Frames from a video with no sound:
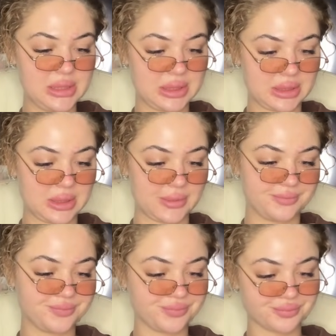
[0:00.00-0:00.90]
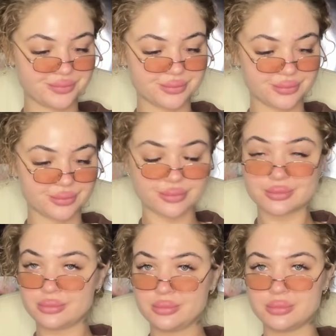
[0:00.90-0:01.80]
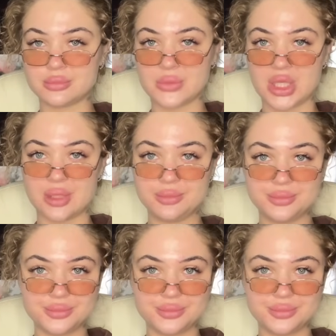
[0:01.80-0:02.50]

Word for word: тогда. Да